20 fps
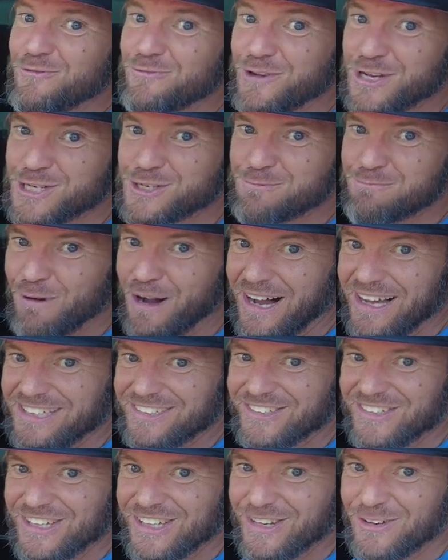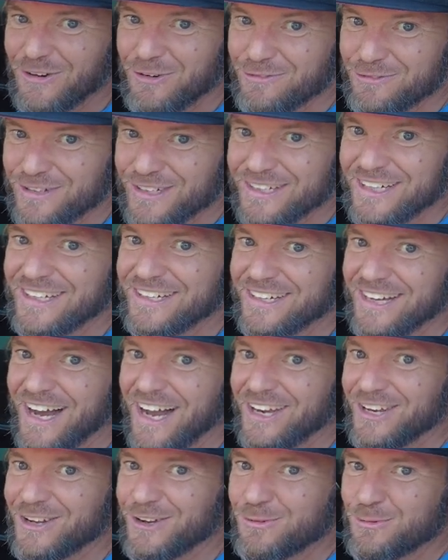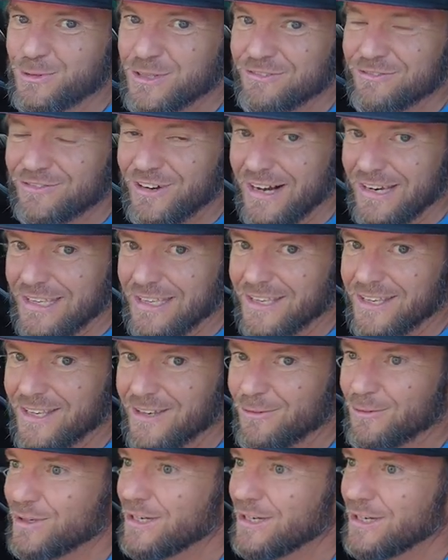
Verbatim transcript: viel Spaß und ich hoffe, äh, eine gute Fahrt in den